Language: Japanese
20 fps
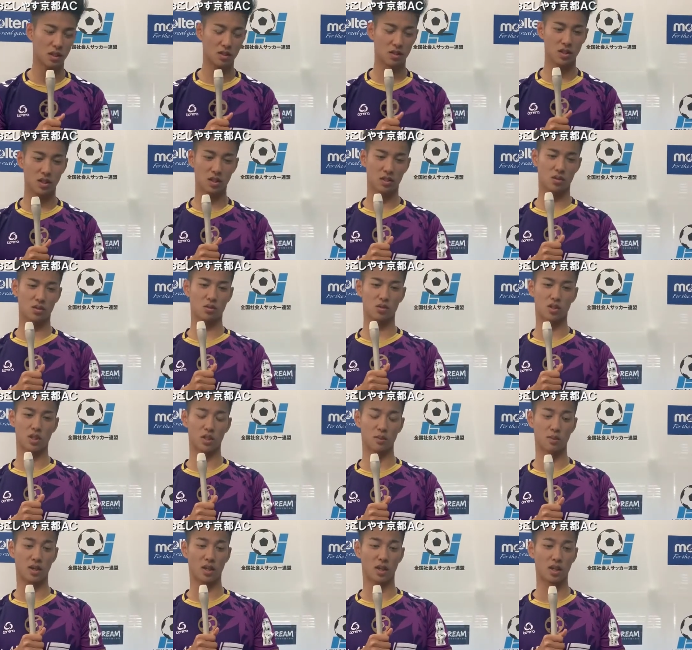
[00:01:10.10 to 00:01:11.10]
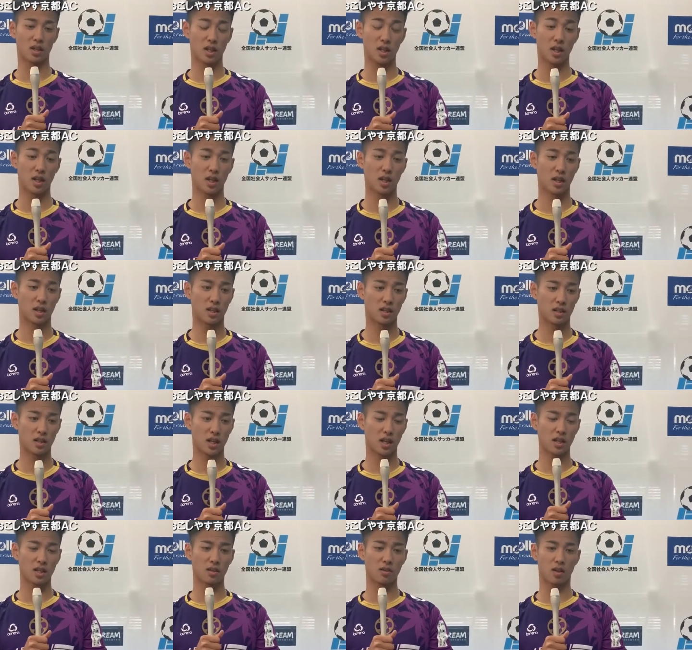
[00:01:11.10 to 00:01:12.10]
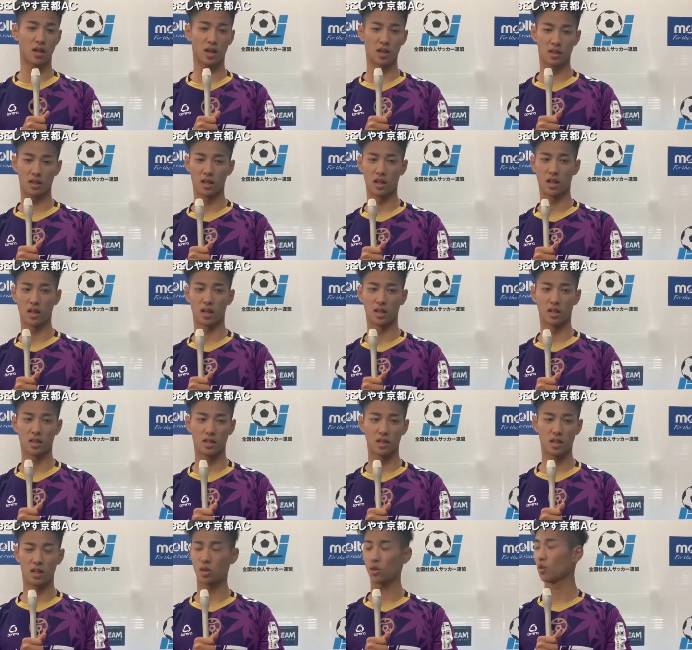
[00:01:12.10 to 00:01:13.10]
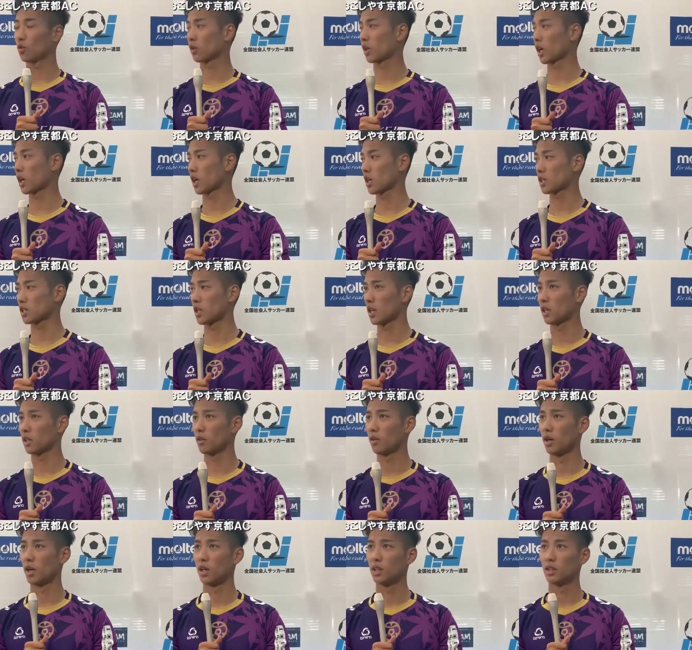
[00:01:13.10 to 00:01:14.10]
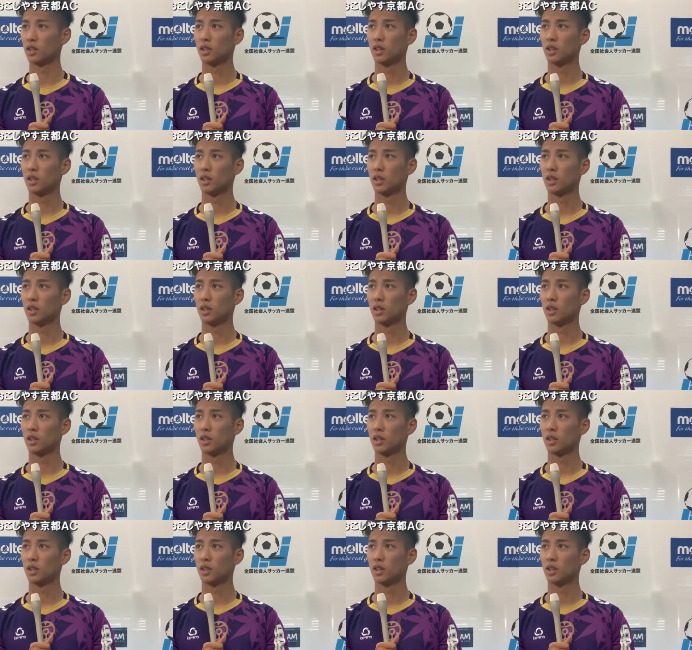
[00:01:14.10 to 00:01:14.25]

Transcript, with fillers: はクリアソンさんに負けてで相手は勝ってで今日の結果次第では、